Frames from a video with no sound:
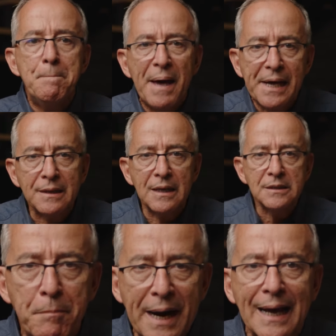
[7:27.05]

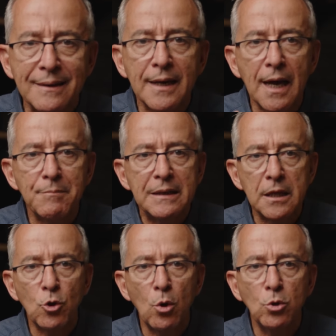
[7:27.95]
verdes
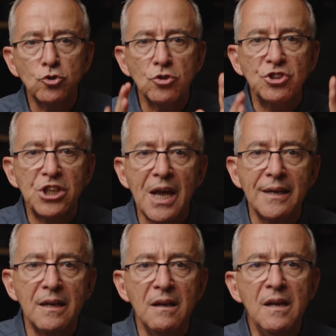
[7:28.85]
prácticamente todos
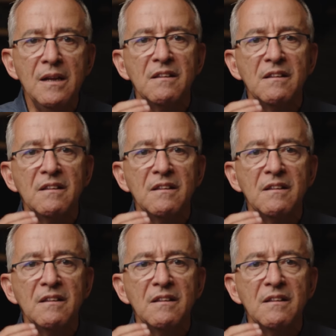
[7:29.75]
tienen